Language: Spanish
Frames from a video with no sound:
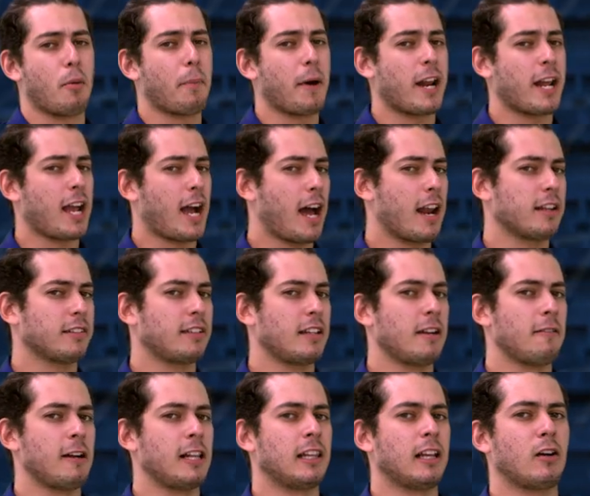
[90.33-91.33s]
Pero para llegar a ese
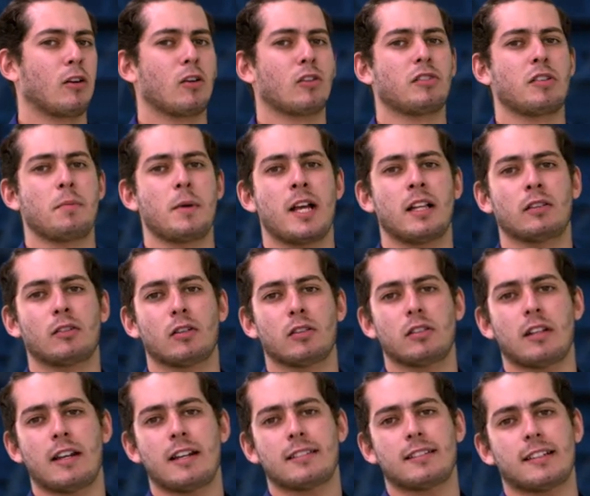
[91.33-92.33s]
nivel de
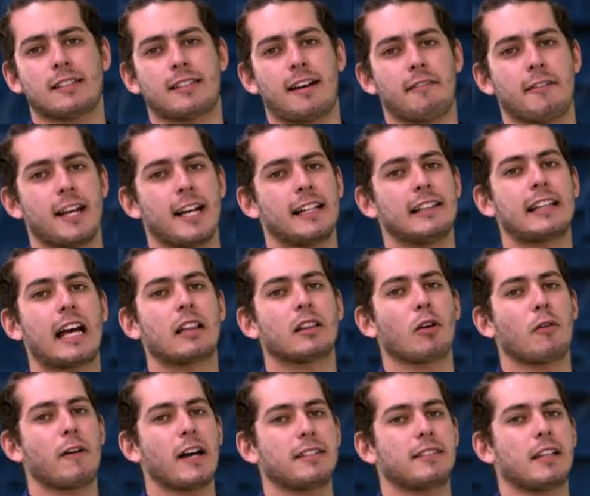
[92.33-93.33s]
conocimiento tienes que saber el
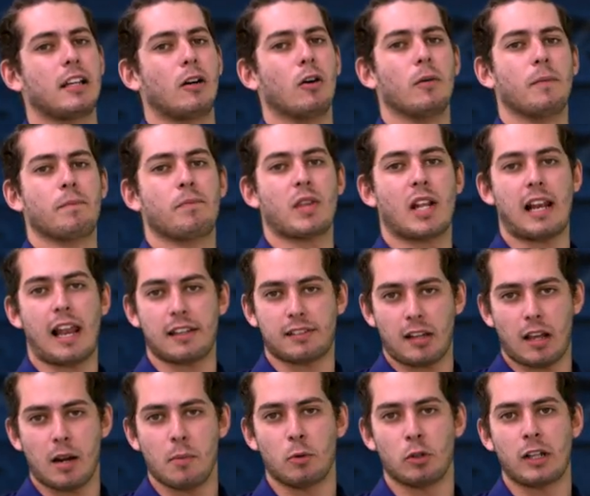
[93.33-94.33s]
dato básico. La
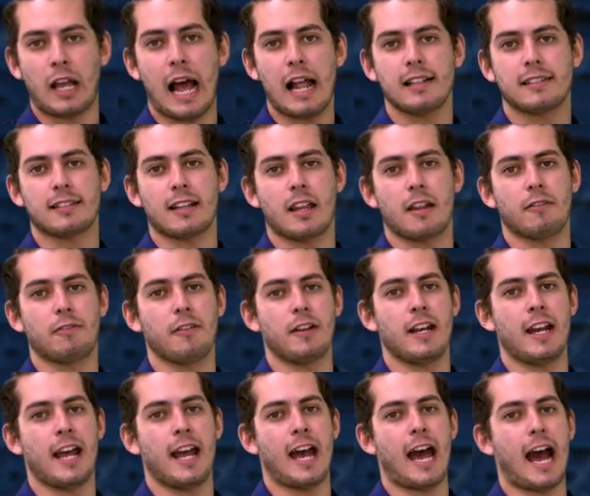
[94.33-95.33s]
Serie Mundial se
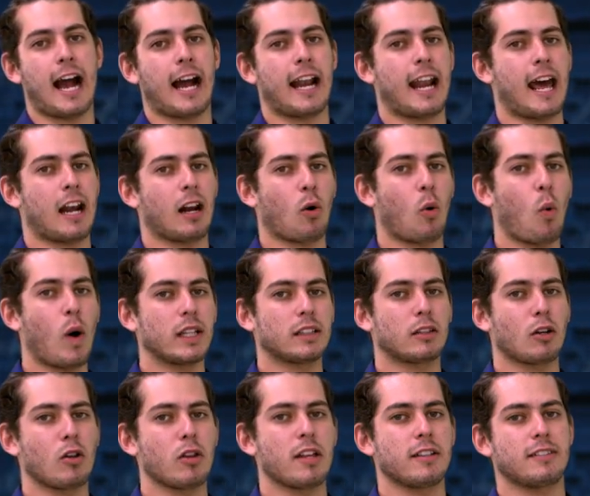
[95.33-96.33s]
define a ganar
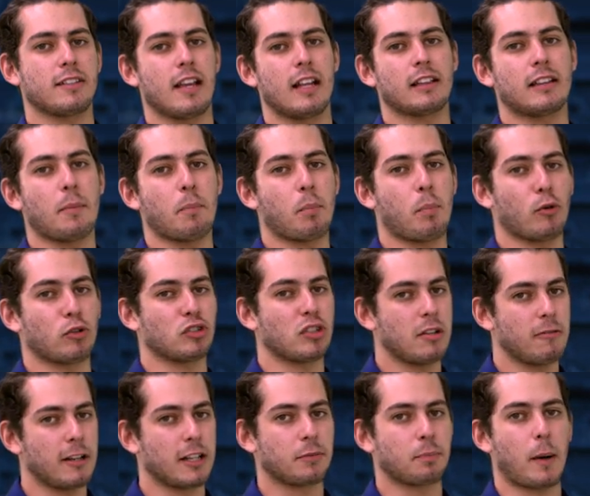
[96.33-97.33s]
4 de 7
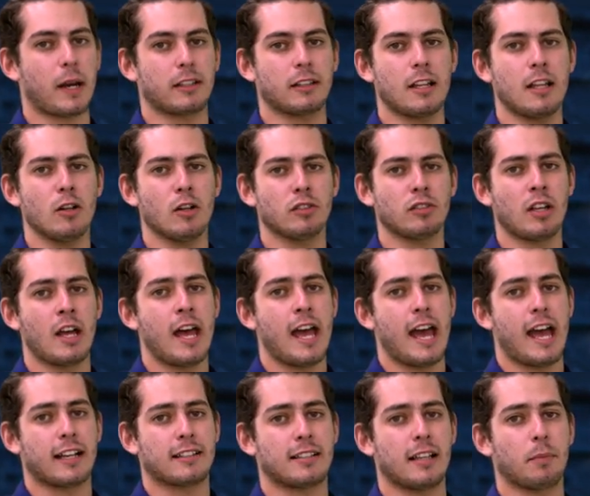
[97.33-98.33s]
posibles partidos,
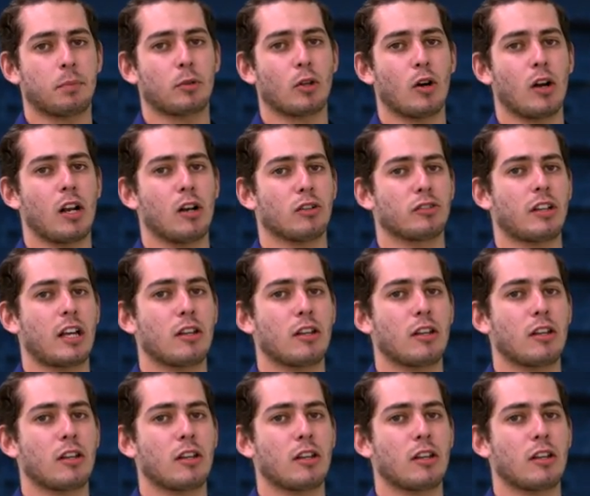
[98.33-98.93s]
excepto en los